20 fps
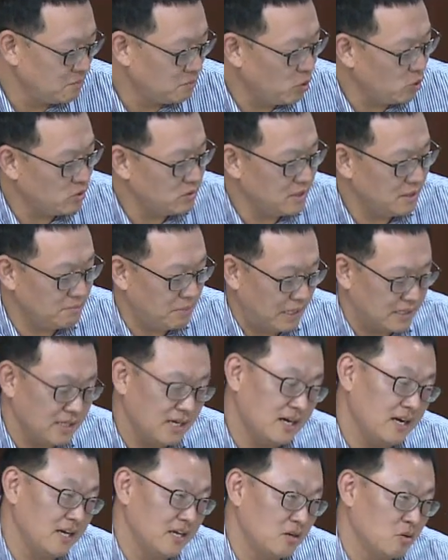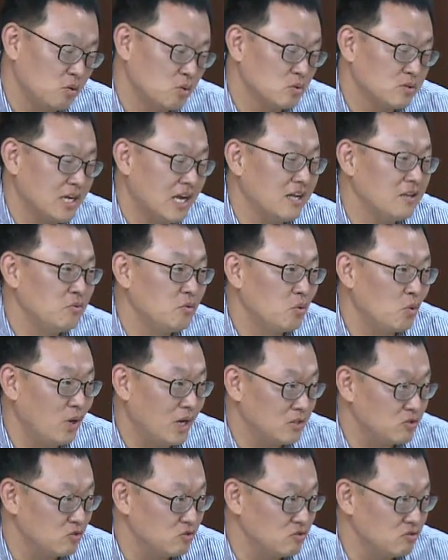포근한 바다가 있고 또
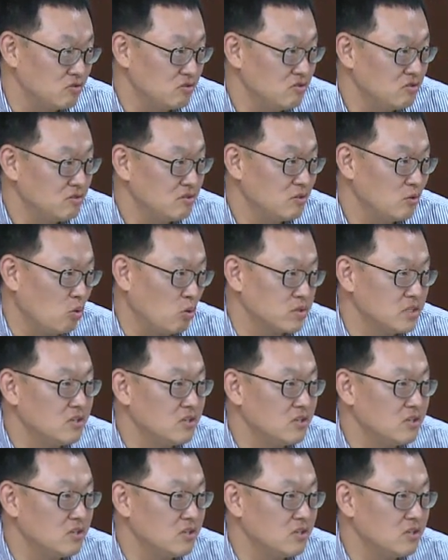산도 아주 네.